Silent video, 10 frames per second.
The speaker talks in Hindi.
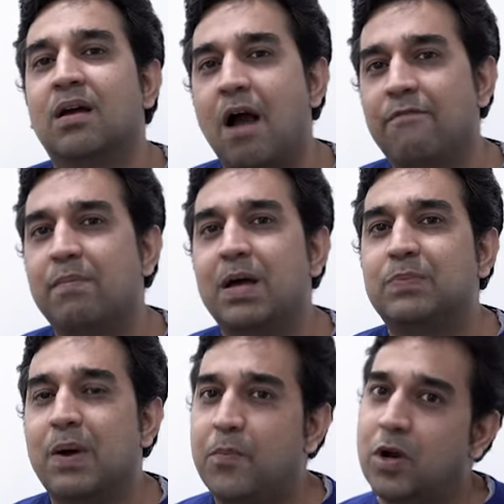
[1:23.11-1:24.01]
काफ़ी बार
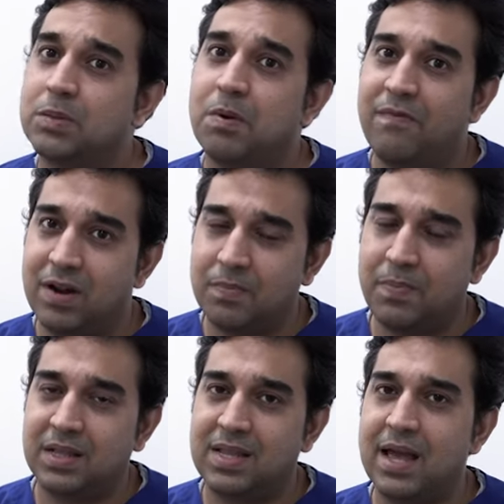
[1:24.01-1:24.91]
स्पर्म प्रोडक्शन में
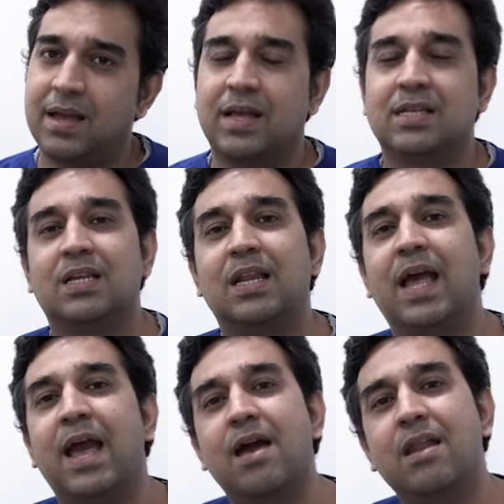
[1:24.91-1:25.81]
फ़र्क पड़ता है
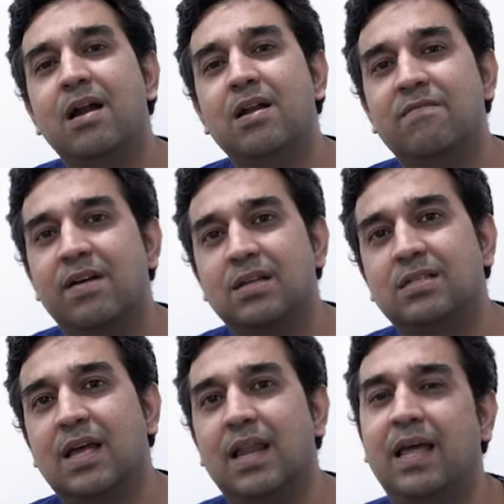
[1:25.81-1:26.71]
इसलिए एयरी
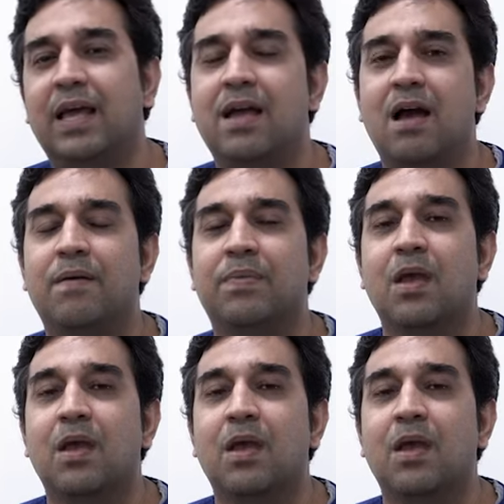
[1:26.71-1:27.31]
अंडरवेयर्स के लिए या